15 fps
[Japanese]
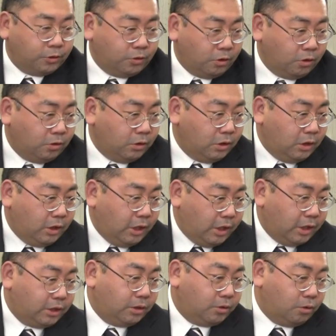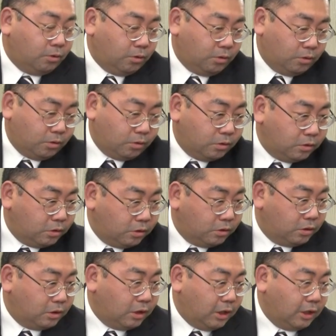と、えっと
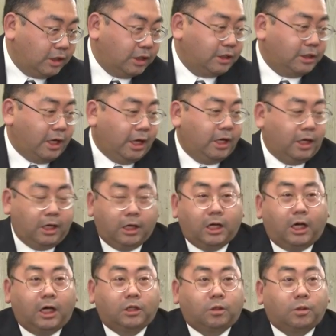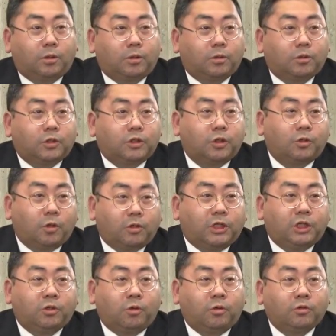ですねあのその
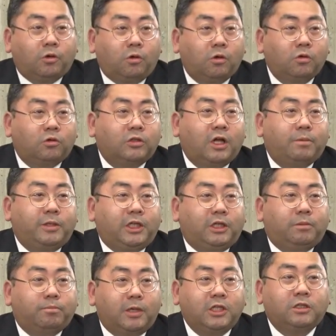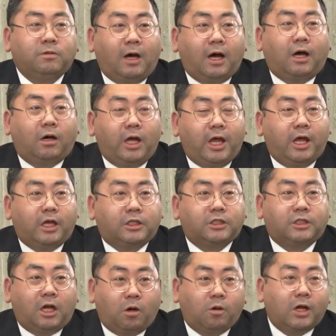遺構の保護のためにまずは、えー、
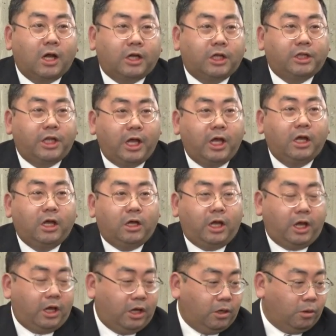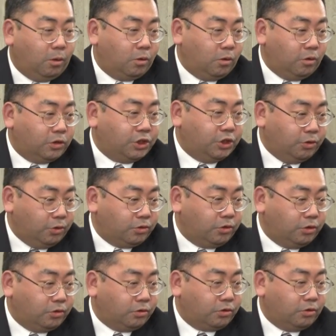砂をかけて、えー、保護をしようと
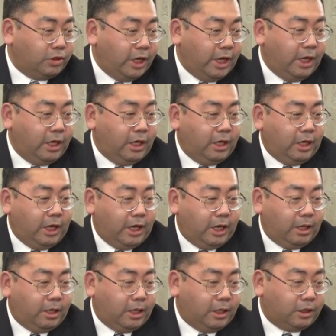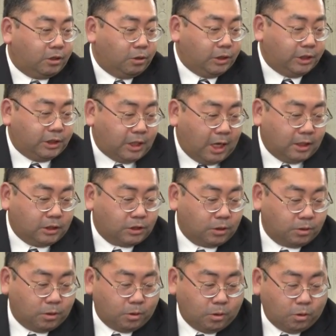いうことで、えーっと、一旦そ
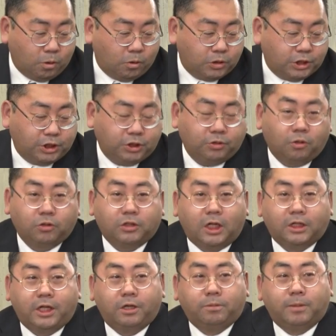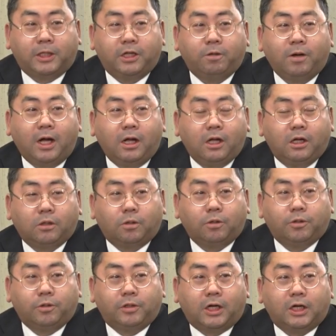の方針を立てるまではこ
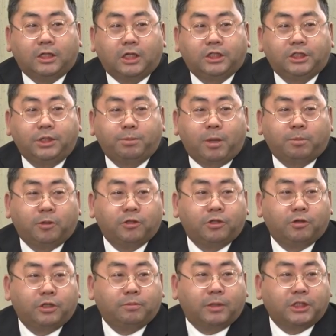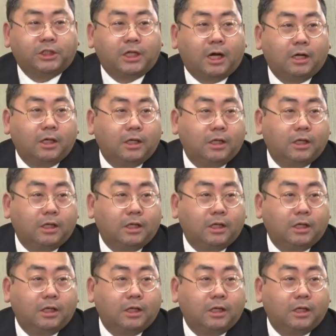のような形で守っておりました。